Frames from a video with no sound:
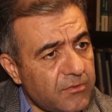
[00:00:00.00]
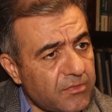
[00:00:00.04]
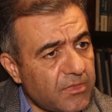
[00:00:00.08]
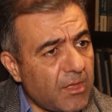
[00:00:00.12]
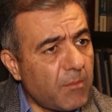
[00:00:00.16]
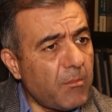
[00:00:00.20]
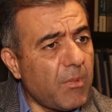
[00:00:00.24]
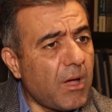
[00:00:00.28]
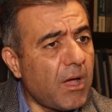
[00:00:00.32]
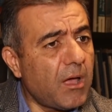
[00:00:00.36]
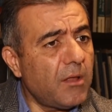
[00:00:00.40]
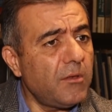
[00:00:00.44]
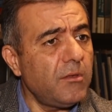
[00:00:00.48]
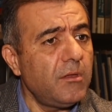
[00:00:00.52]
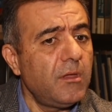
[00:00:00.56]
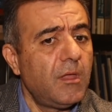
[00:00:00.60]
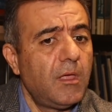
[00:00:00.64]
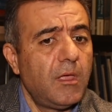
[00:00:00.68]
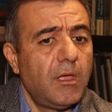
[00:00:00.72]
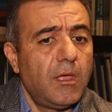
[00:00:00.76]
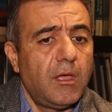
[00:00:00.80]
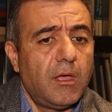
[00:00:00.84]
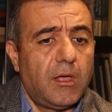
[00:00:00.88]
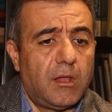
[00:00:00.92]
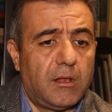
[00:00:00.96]
طبعا
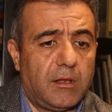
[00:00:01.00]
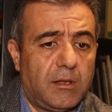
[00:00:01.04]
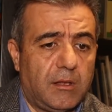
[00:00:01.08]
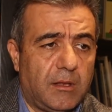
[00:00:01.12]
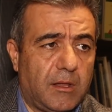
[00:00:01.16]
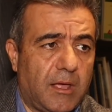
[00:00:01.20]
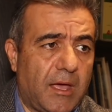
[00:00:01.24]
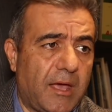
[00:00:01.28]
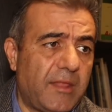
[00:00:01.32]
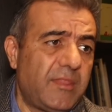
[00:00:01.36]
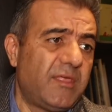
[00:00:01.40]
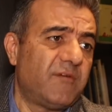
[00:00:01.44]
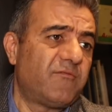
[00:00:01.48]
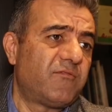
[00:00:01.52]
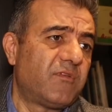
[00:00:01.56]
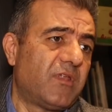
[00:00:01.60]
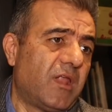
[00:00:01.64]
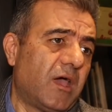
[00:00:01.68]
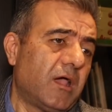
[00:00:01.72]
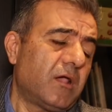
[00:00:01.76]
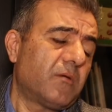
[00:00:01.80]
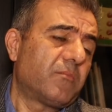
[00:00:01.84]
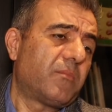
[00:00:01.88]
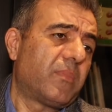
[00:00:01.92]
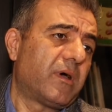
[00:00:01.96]
الهدف
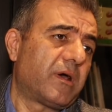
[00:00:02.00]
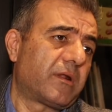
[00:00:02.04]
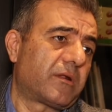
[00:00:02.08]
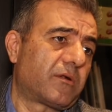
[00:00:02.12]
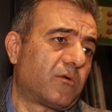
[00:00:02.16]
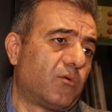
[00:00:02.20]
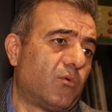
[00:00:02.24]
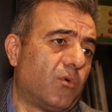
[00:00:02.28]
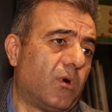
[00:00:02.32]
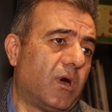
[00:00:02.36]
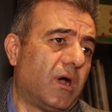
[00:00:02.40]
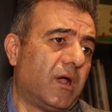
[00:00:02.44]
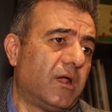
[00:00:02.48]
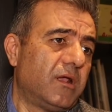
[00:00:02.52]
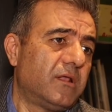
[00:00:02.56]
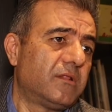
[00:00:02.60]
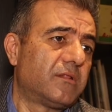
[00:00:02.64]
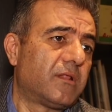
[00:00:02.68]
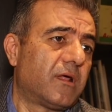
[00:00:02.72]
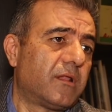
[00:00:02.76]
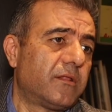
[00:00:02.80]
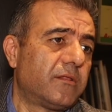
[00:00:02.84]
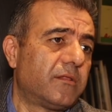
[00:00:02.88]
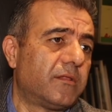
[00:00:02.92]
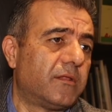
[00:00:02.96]
الأكبر هو
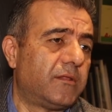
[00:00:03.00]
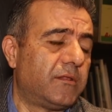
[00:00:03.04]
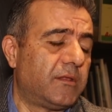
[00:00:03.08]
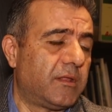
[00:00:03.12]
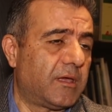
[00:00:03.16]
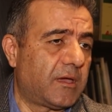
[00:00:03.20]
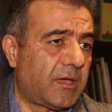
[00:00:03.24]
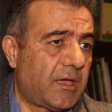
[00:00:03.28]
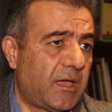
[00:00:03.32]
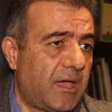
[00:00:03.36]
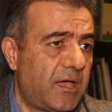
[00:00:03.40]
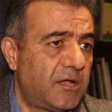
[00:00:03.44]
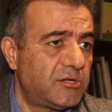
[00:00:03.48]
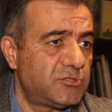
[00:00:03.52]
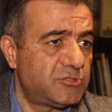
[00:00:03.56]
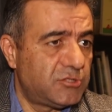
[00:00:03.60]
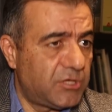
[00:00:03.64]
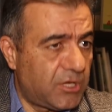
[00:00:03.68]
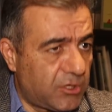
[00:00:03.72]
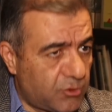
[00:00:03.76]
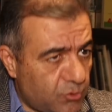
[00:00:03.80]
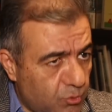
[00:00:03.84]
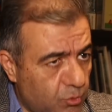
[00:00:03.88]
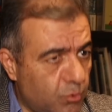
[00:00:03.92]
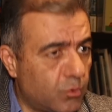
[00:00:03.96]
أيضا
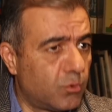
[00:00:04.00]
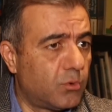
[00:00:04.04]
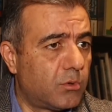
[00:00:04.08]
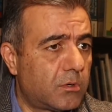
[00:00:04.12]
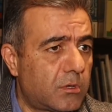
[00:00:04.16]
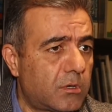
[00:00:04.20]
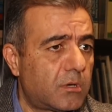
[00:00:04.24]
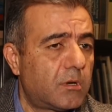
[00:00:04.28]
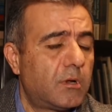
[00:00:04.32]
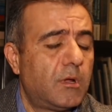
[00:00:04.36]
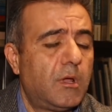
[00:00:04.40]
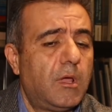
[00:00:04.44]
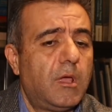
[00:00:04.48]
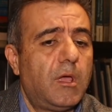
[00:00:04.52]
نقاش يدور